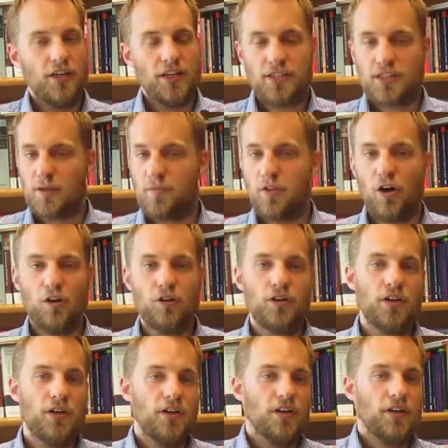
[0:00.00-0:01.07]
Es gibt auch
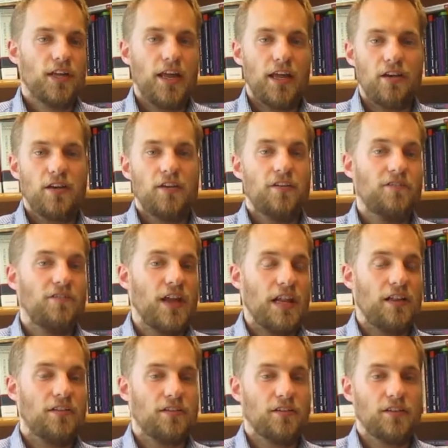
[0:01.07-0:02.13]
kein
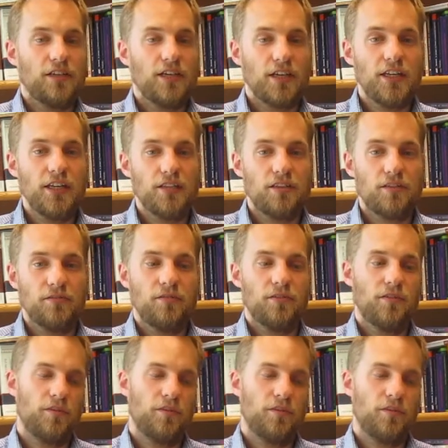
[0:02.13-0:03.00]
Weltgericht.